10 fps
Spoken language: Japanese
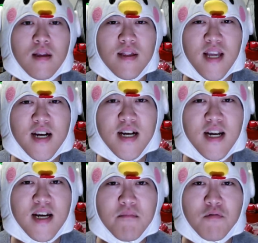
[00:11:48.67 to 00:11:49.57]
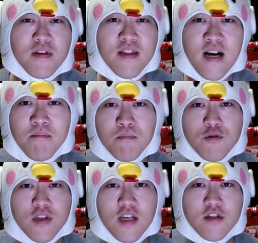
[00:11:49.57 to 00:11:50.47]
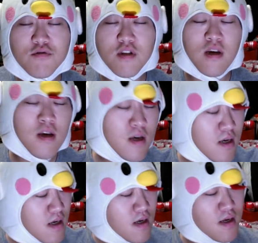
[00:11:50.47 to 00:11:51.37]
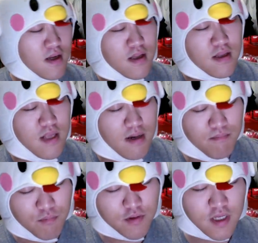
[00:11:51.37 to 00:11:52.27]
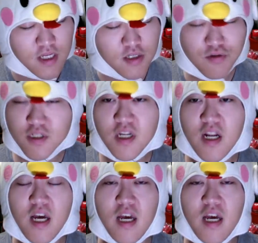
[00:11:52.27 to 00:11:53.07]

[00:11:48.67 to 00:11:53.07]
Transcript: だから、何も成長し、何も成長してない。